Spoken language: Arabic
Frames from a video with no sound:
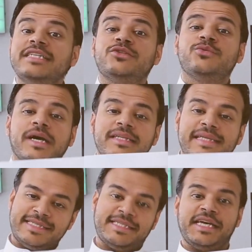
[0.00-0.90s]
أسوأ
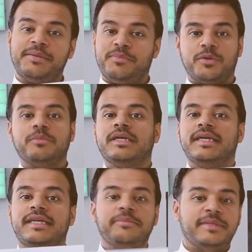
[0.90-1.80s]
تسريب
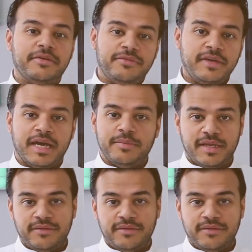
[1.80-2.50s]
يمكن نبدأ فيه عام